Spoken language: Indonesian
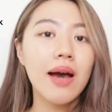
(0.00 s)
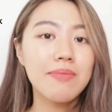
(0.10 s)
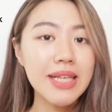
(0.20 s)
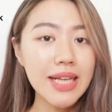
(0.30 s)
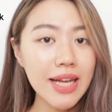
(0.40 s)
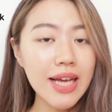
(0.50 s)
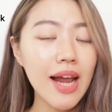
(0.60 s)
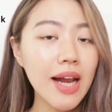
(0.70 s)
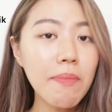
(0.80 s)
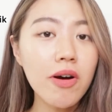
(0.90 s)
bisa jadi
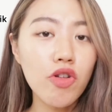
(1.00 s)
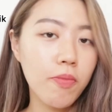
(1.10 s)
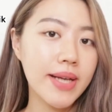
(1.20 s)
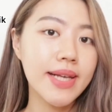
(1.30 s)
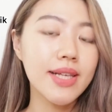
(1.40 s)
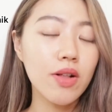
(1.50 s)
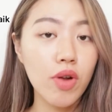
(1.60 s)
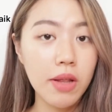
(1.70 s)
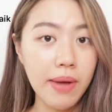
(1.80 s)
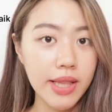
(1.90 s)
karena pengelupasan sel
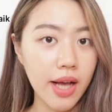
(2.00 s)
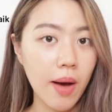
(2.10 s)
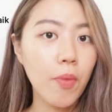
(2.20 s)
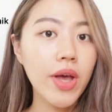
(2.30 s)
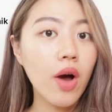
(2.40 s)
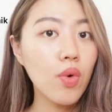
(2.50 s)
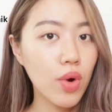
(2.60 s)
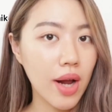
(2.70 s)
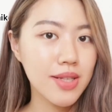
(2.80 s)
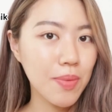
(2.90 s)
kulit mati kamu yang
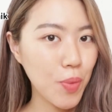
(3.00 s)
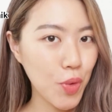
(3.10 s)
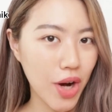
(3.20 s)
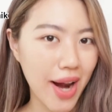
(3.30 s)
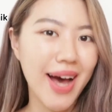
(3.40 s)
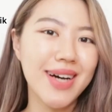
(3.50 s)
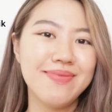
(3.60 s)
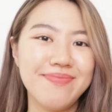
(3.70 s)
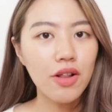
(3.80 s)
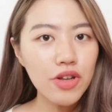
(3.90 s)
kurang sempurna.
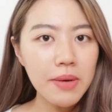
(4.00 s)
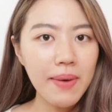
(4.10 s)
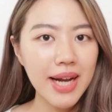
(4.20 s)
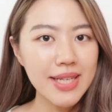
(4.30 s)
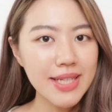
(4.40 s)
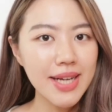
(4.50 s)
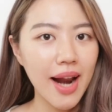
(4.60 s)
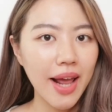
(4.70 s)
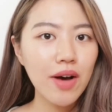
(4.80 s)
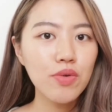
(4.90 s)
Lalu gimana sih
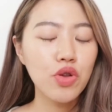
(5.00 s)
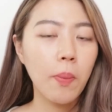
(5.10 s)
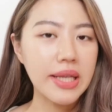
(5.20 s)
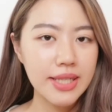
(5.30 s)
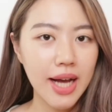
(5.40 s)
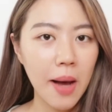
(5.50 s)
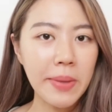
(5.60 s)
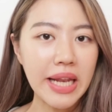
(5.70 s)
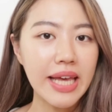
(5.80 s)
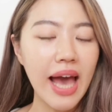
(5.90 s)
caranya untuk mencegah
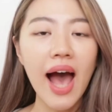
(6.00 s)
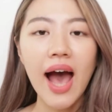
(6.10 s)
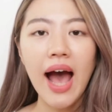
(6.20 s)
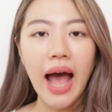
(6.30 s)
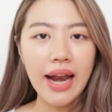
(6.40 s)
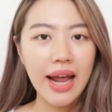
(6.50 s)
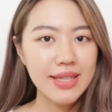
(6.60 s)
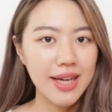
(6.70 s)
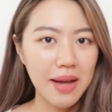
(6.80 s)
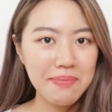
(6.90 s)
milia? Nah,
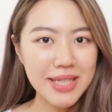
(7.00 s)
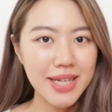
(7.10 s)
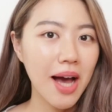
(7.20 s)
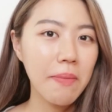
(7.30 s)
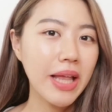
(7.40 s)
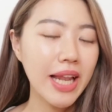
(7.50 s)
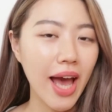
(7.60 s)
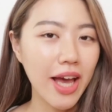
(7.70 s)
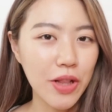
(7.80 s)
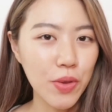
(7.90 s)
cara mencegah milia
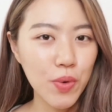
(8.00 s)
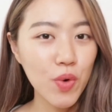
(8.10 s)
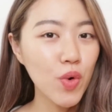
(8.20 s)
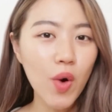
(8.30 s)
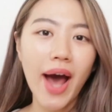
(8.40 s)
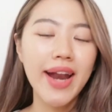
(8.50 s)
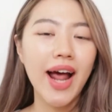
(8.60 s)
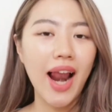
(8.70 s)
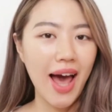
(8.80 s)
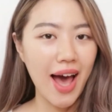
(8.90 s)
itu
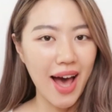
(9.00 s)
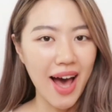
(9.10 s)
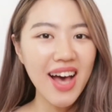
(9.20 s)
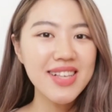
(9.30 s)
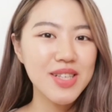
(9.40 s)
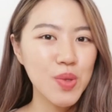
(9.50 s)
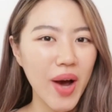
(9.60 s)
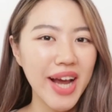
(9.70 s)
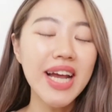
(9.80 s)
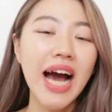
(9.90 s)
adalah
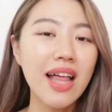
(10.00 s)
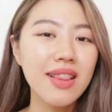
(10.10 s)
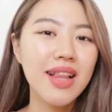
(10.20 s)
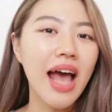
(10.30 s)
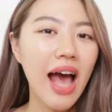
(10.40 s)
sesuai dengan